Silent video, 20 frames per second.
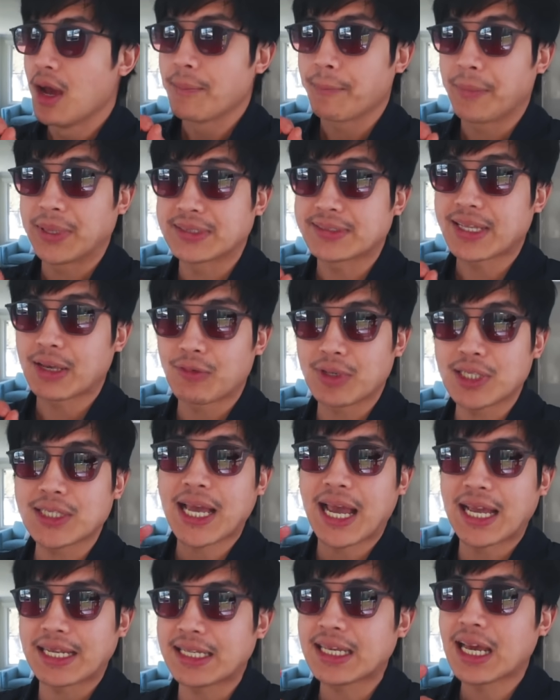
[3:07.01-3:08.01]
เป็นแซนด์วิช
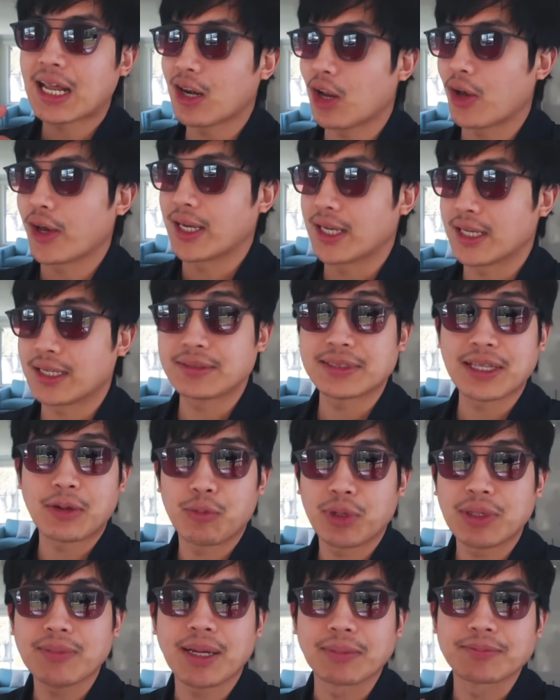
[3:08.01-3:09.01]
ไทยที่อร่อยเลยแซนด์
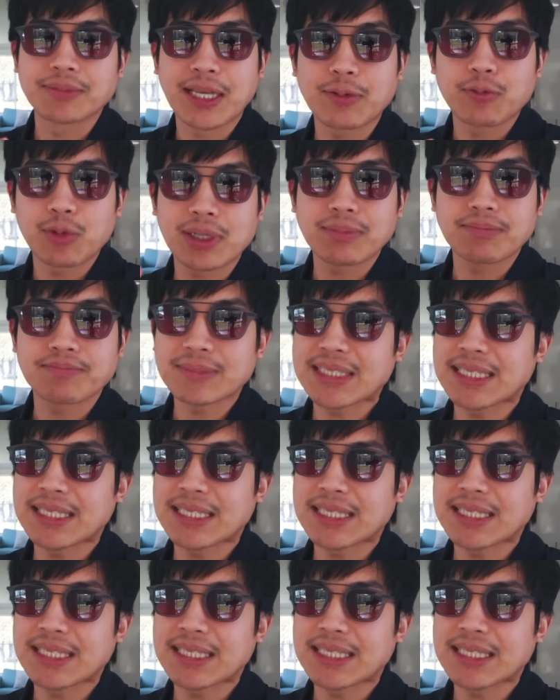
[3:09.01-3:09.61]
วิชแบบแซนด์วิช